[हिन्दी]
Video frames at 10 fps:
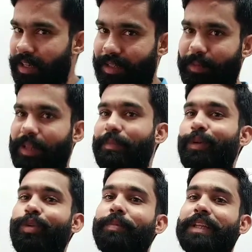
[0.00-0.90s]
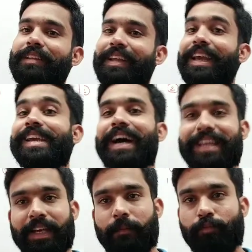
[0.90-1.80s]
मिला था मतलब मेरे को ये पता चल गया ये
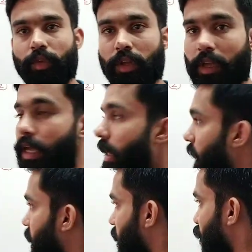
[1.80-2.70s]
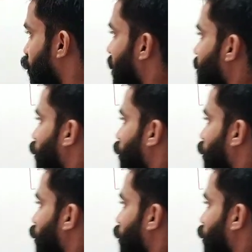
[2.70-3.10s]
आई है कि ए को आई